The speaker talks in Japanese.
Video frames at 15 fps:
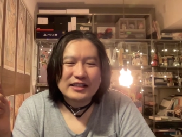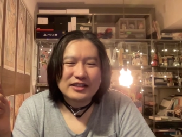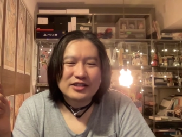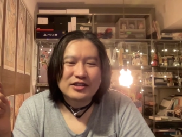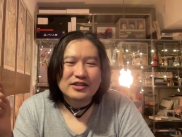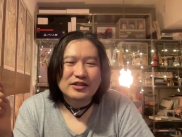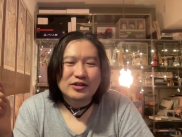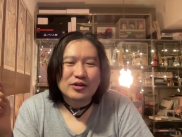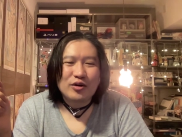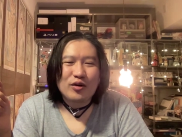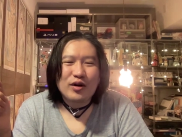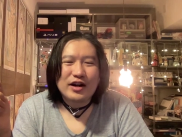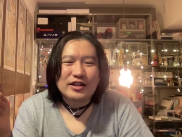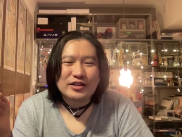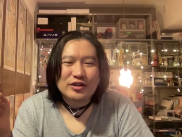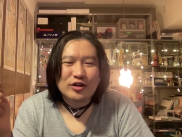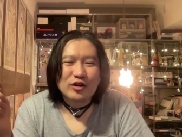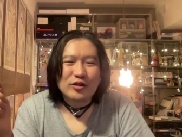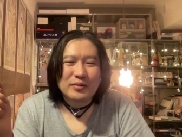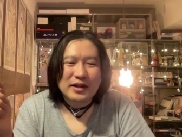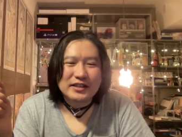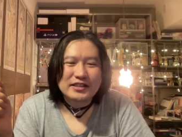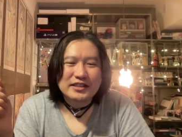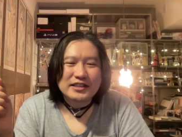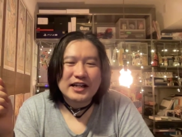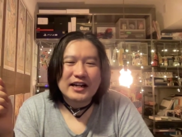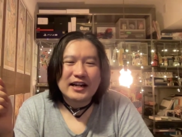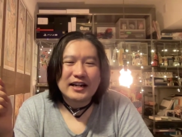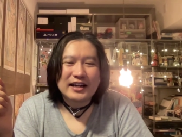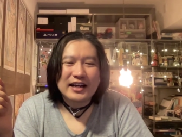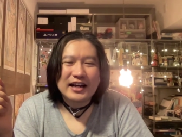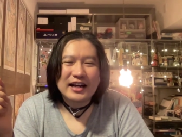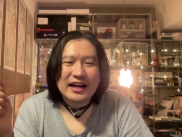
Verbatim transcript: す終わるのを待ちながら